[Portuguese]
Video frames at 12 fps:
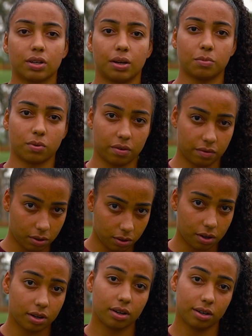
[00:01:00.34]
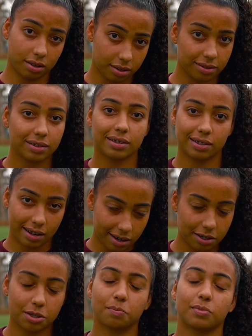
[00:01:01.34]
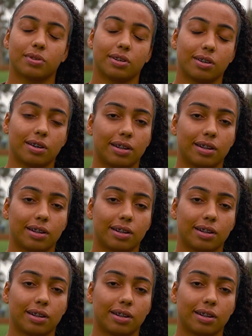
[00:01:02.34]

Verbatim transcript: Saímos com a vitória e garantimos a